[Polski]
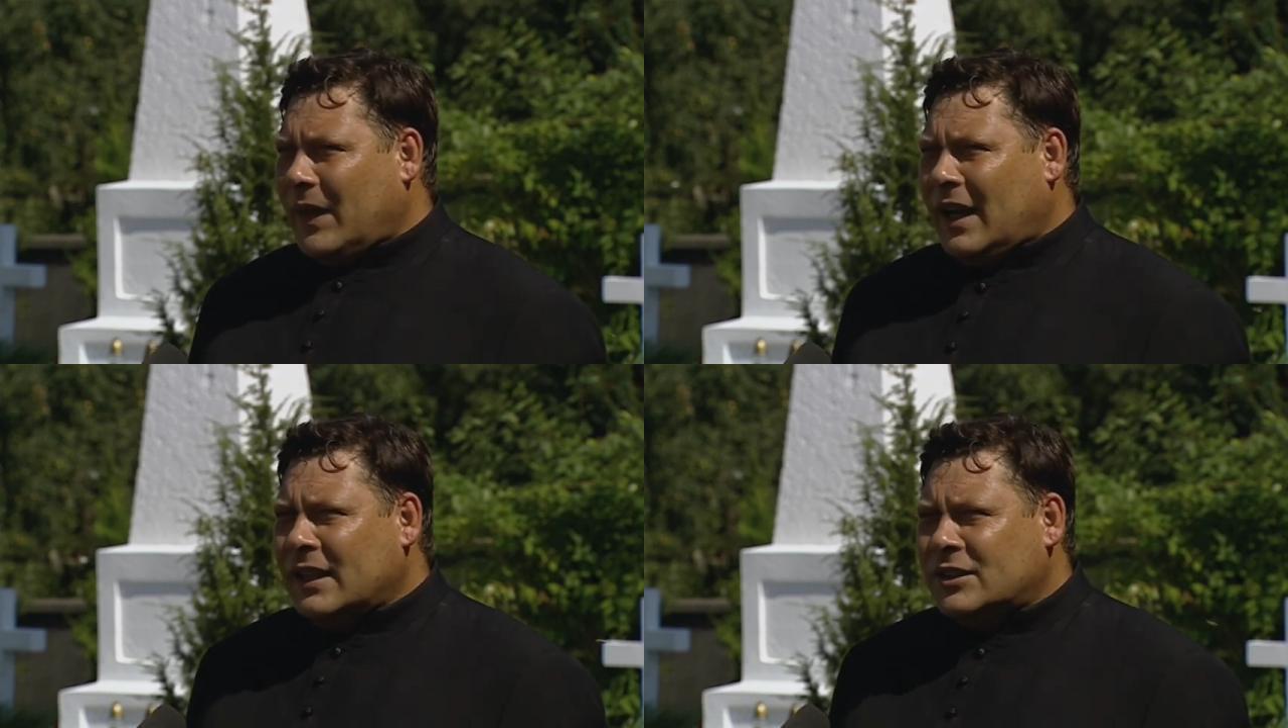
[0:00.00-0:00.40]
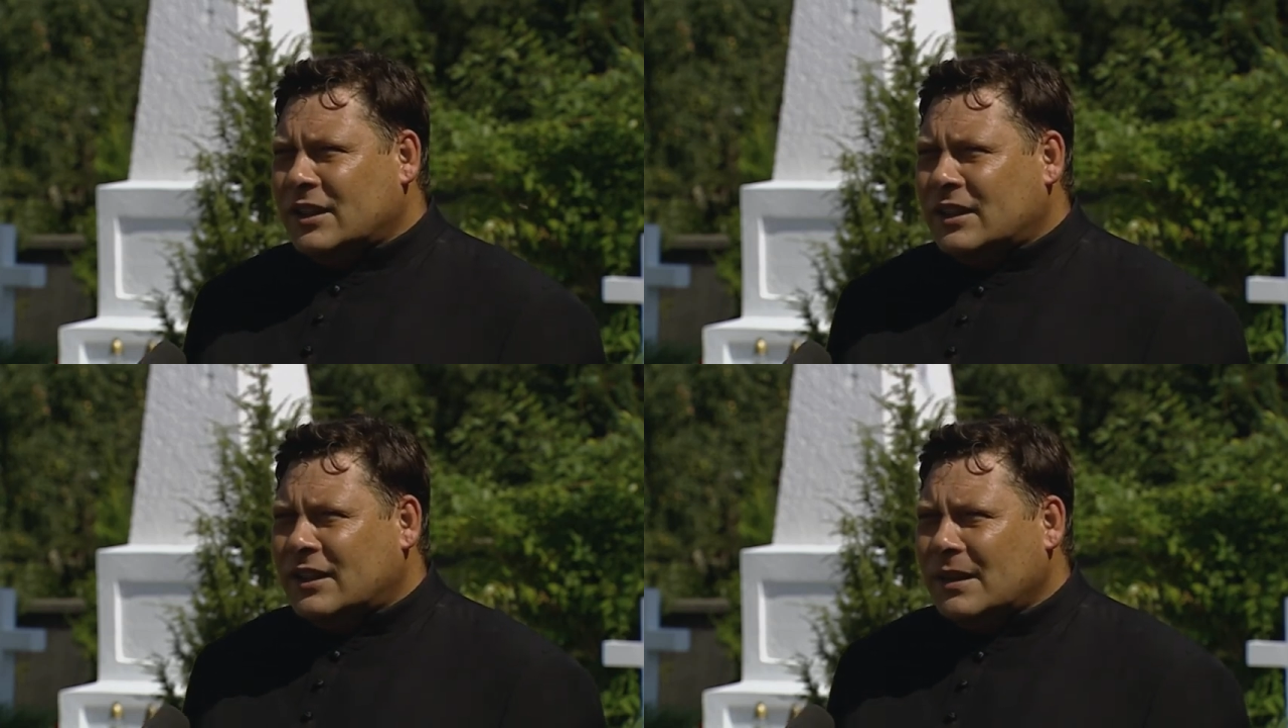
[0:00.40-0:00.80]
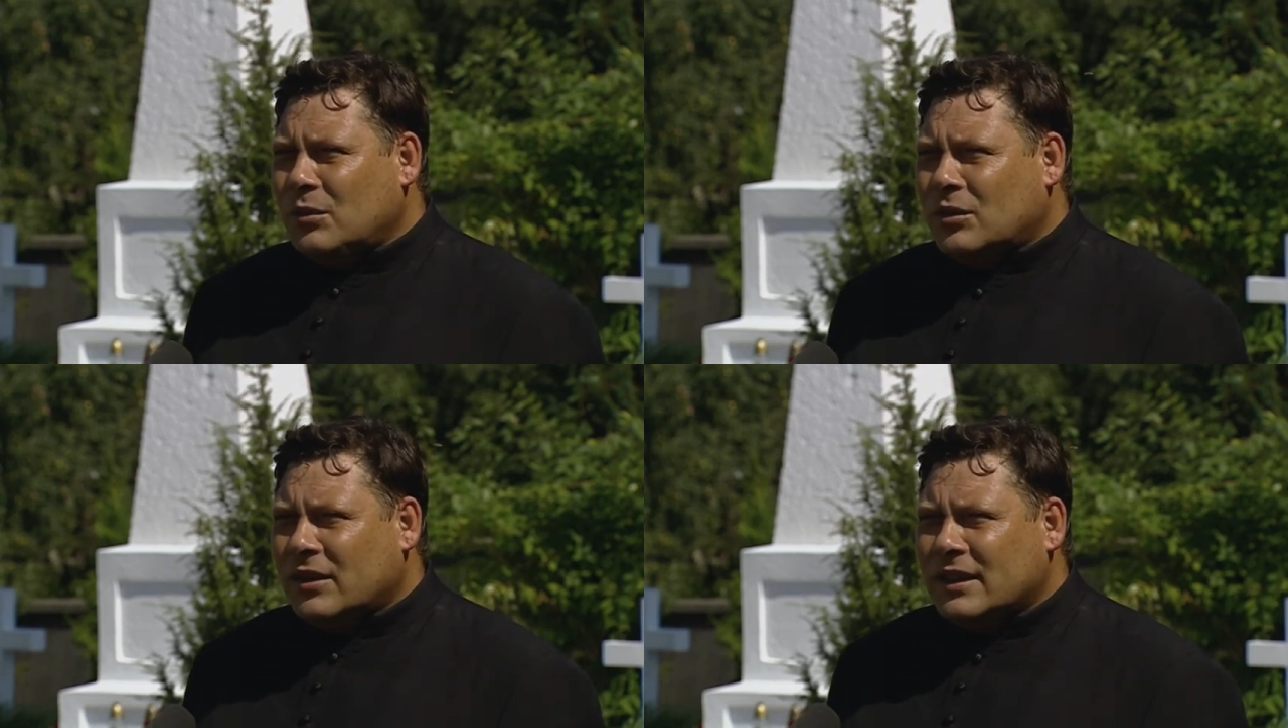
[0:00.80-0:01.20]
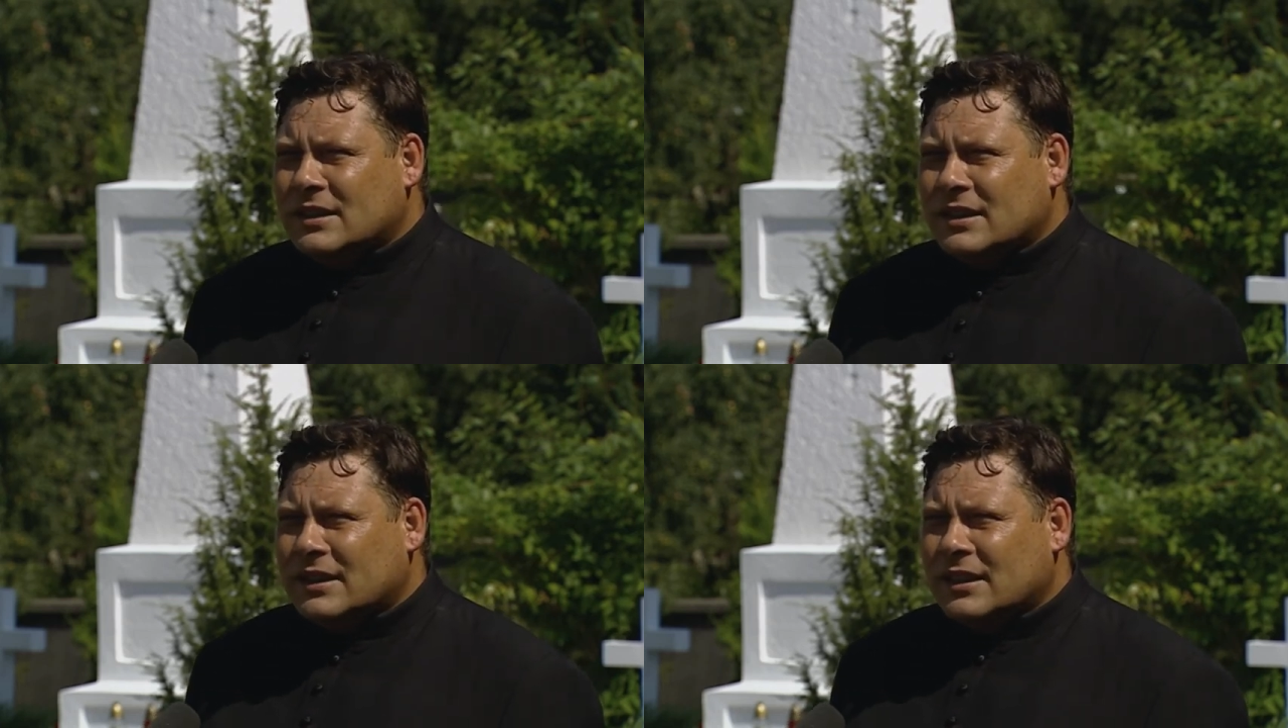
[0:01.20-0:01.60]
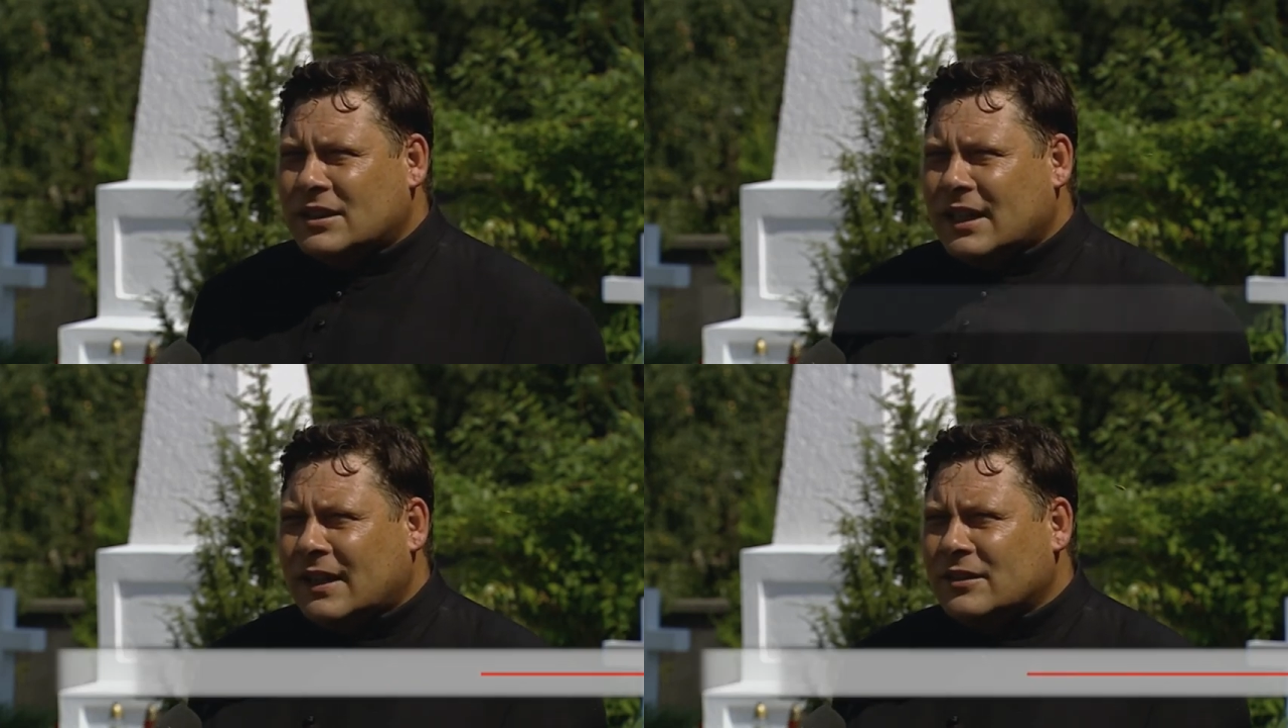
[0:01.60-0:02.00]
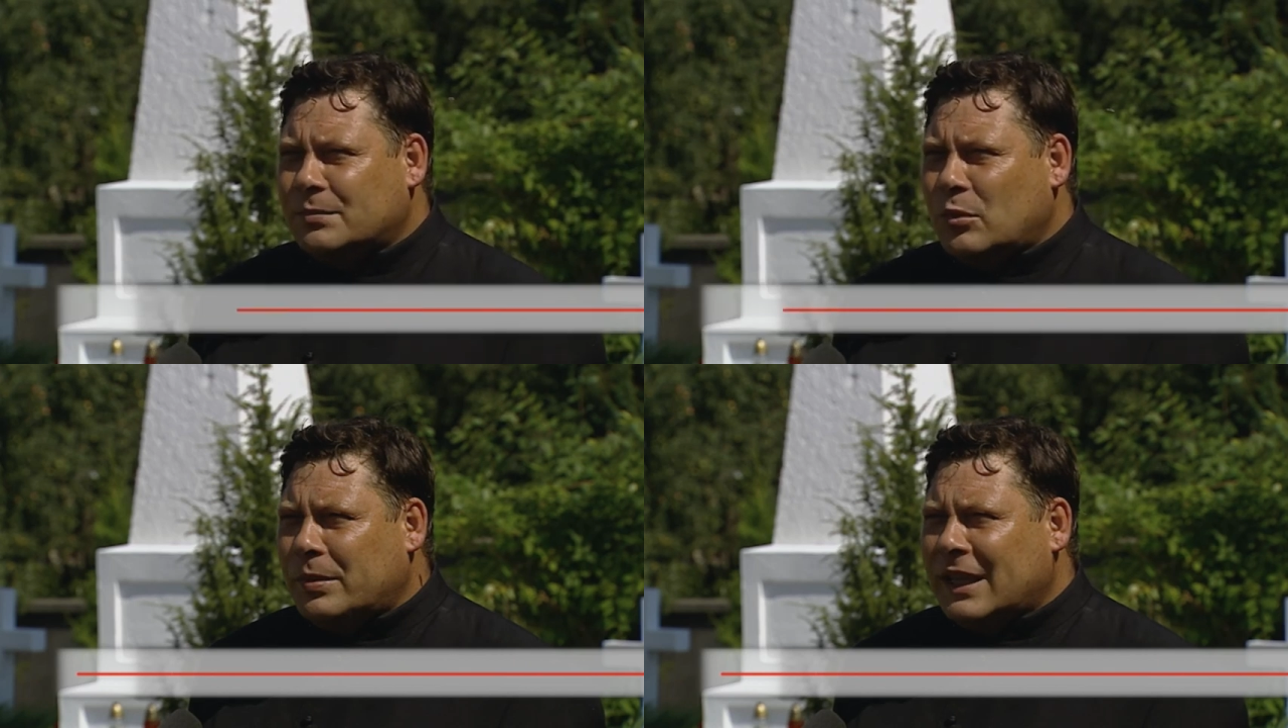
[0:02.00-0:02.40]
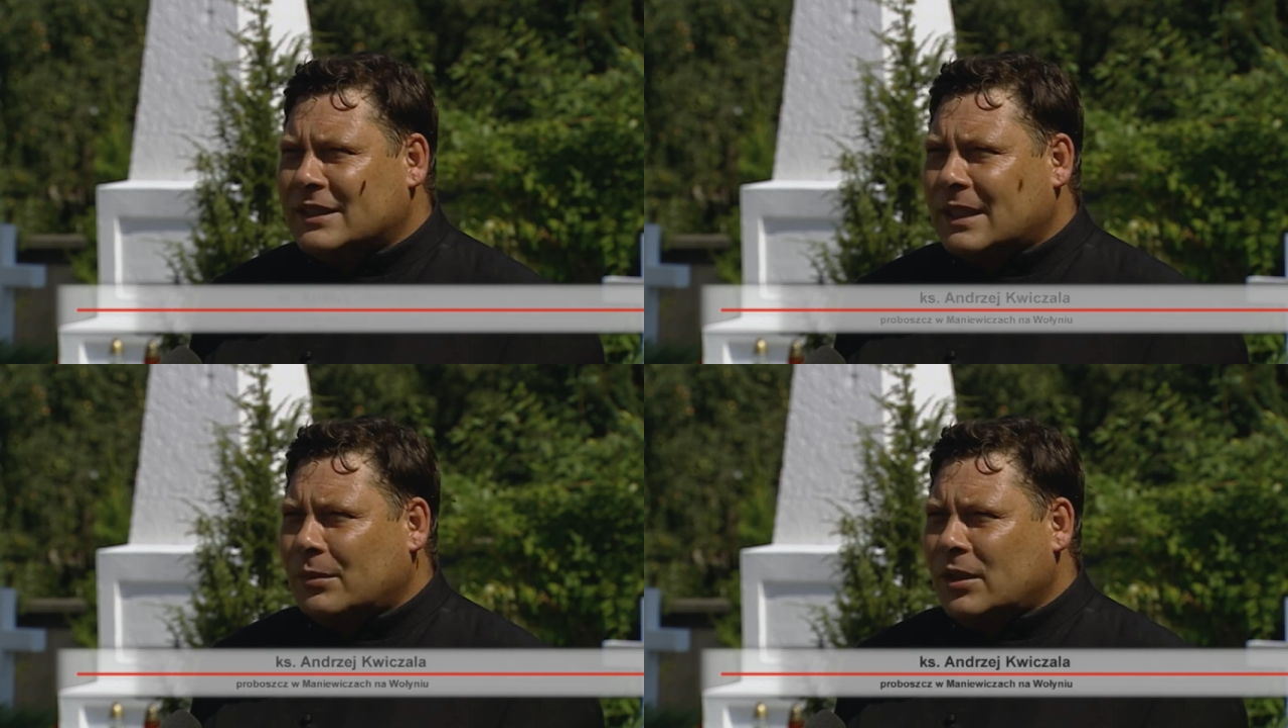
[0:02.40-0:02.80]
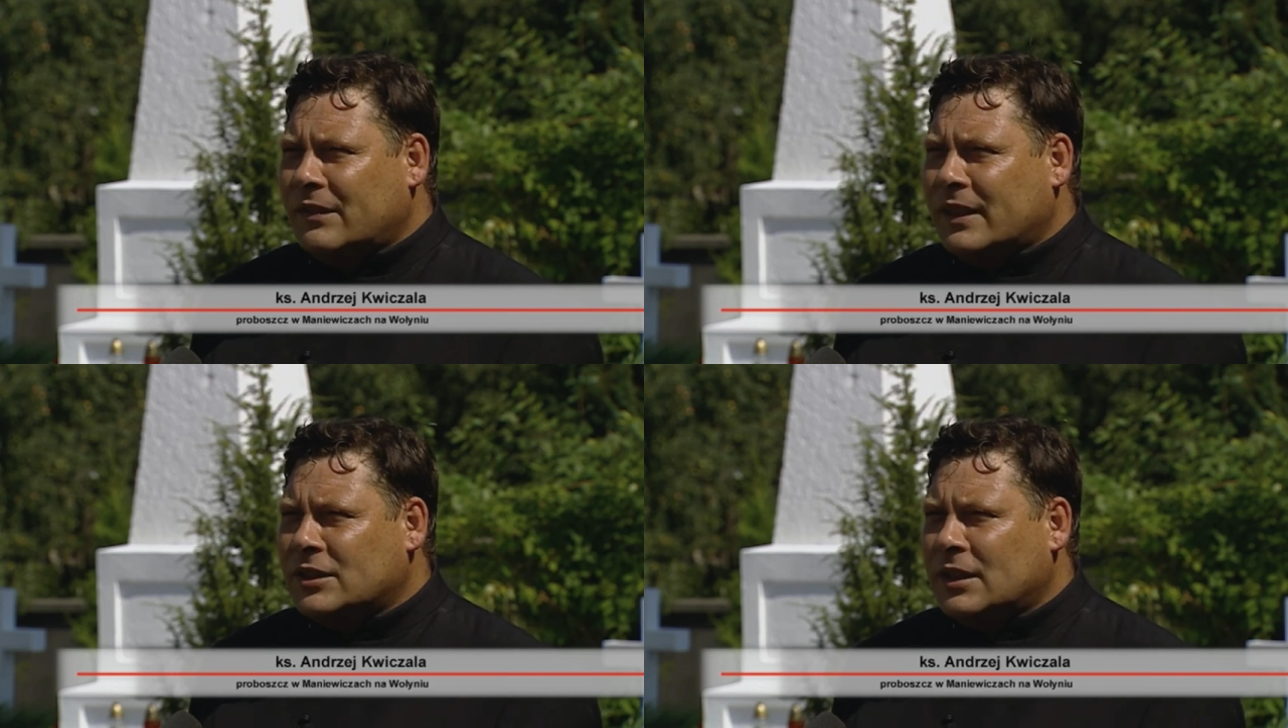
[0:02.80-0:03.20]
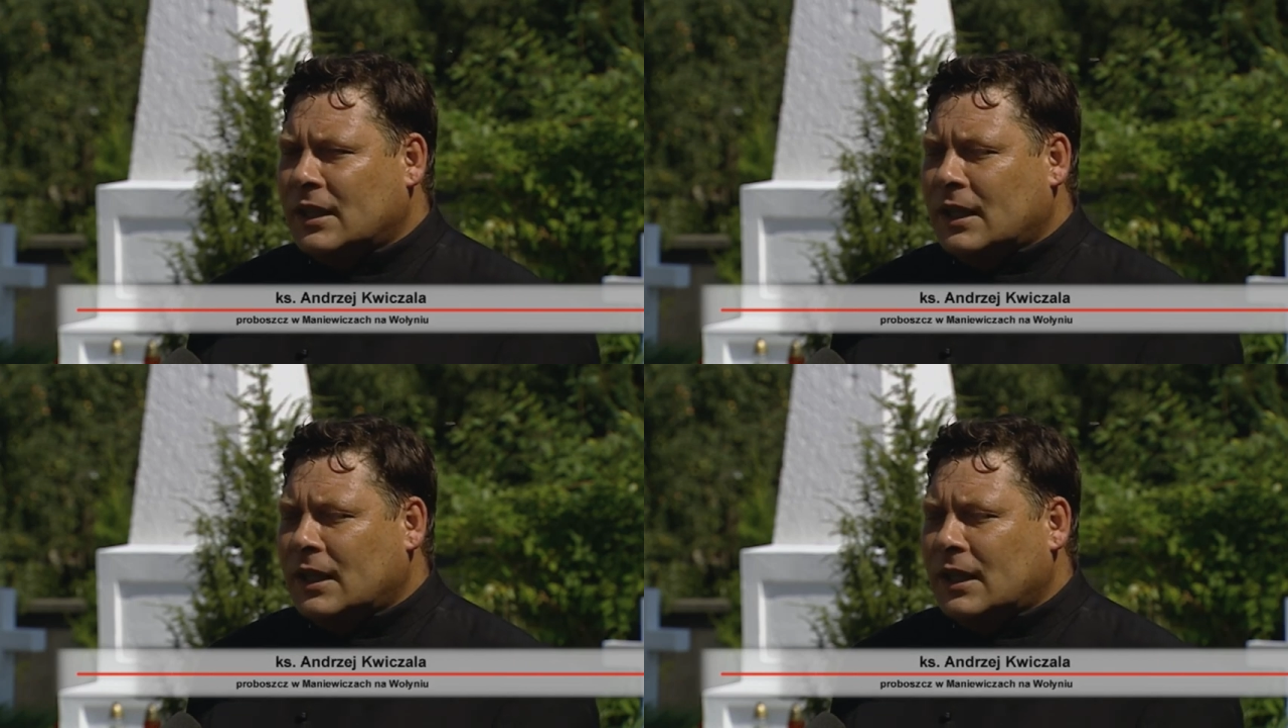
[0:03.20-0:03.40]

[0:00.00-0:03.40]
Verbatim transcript: Ale dzięki temu to jest też taka współpraca, ponieważ